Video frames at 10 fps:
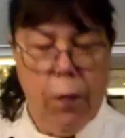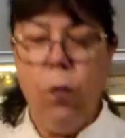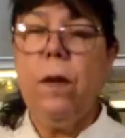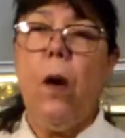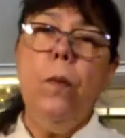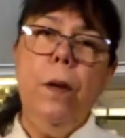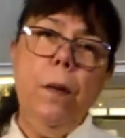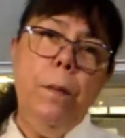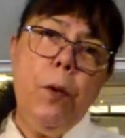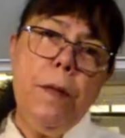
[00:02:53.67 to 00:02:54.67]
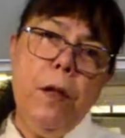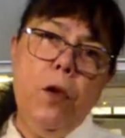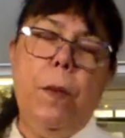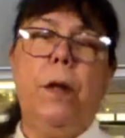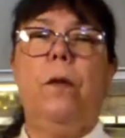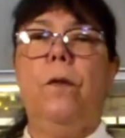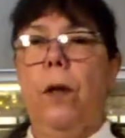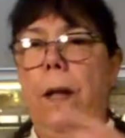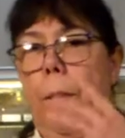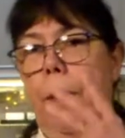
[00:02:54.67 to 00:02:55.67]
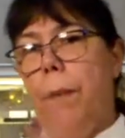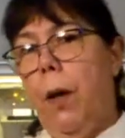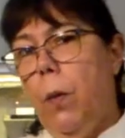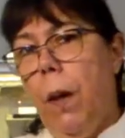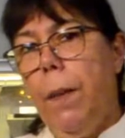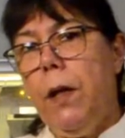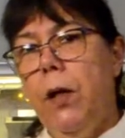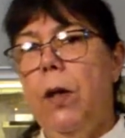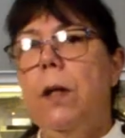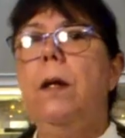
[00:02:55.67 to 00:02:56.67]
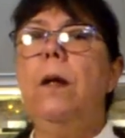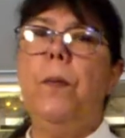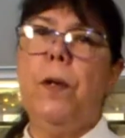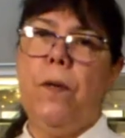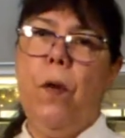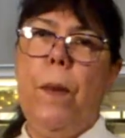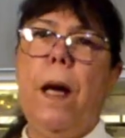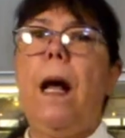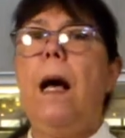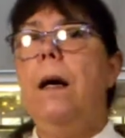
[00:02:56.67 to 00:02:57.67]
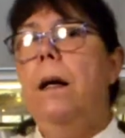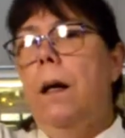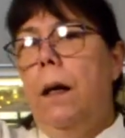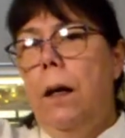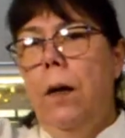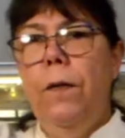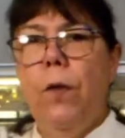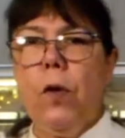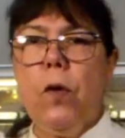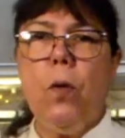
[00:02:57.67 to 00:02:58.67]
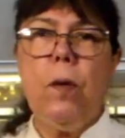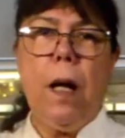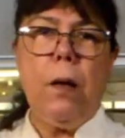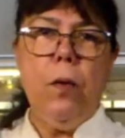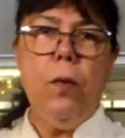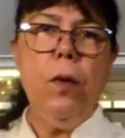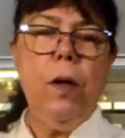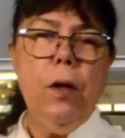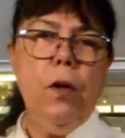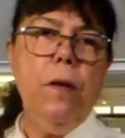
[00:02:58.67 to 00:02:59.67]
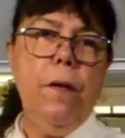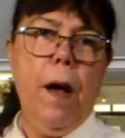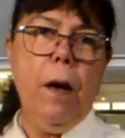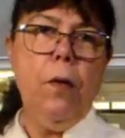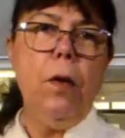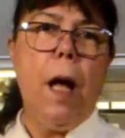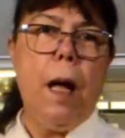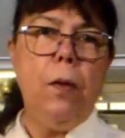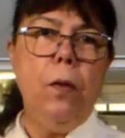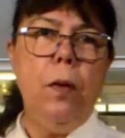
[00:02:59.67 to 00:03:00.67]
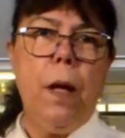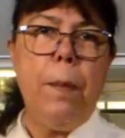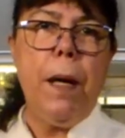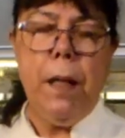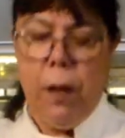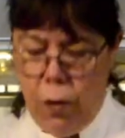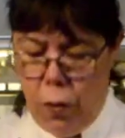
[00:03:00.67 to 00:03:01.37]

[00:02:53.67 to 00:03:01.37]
Vou usar o mesmo procedimento, vou dar primeiro uma batida, depois vou parar e vou soltar tudo que estiver grudado na parede